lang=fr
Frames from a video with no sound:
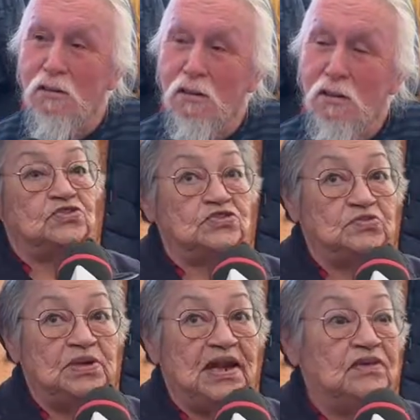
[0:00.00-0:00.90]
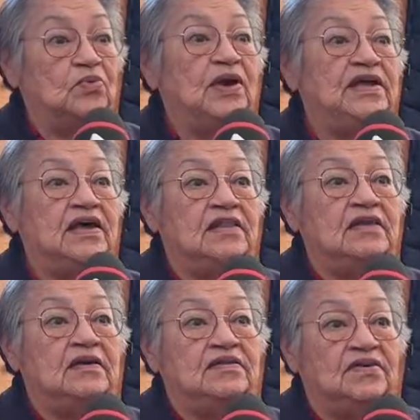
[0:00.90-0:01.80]
Je suis la
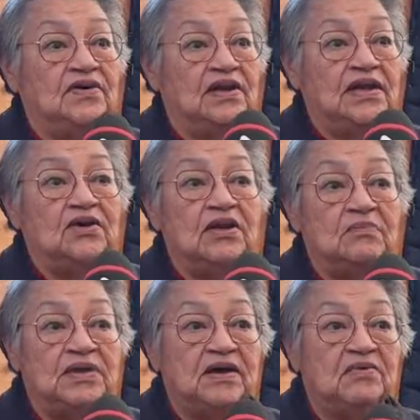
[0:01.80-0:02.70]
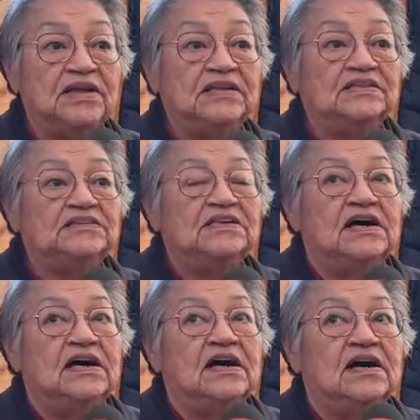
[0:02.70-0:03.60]
doyenne de l'économie Gwen
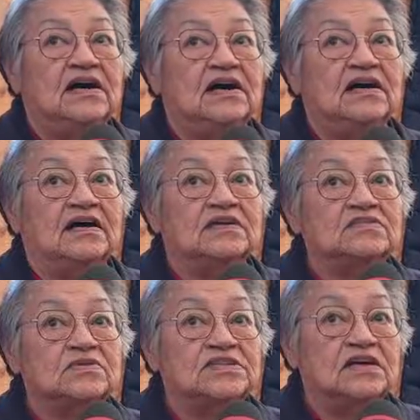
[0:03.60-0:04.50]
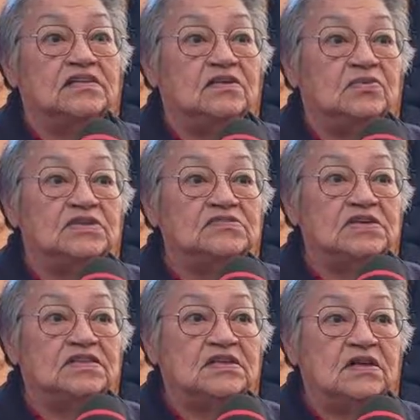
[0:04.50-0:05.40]
en
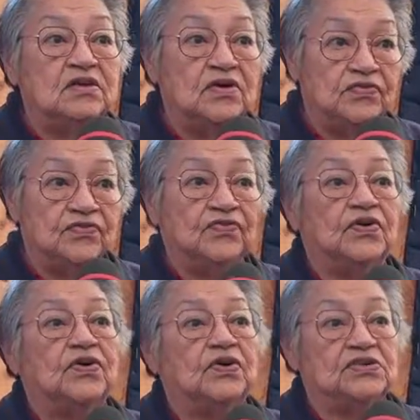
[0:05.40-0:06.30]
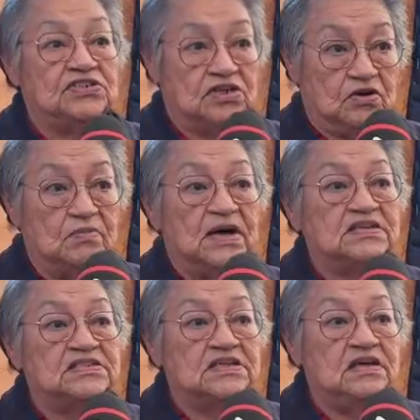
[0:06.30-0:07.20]
68-69 que j'ai
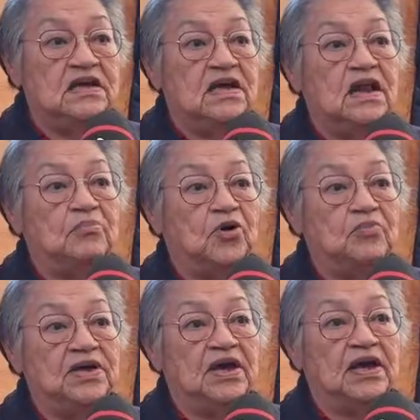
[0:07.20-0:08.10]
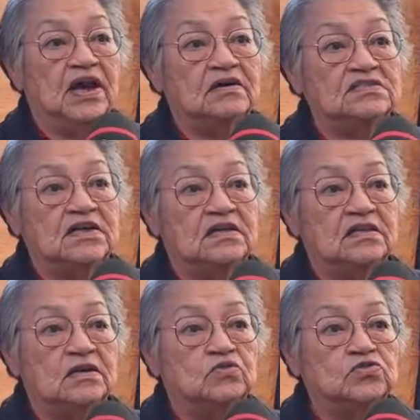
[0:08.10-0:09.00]
commencé. La première classe a
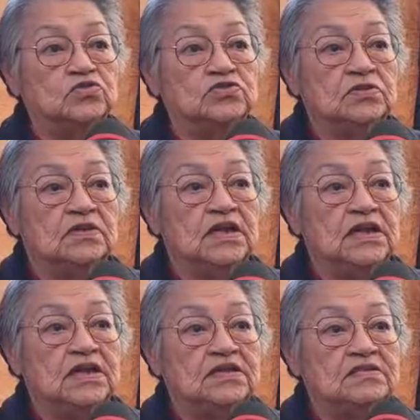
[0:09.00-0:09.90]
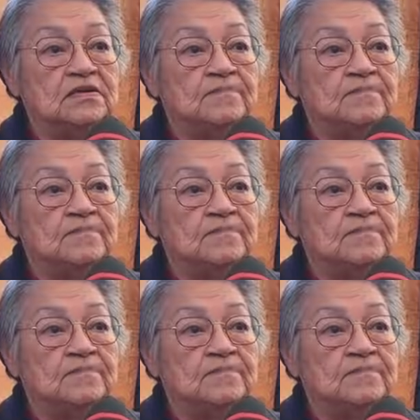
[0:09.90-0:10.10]
été au sous-sol de l'église.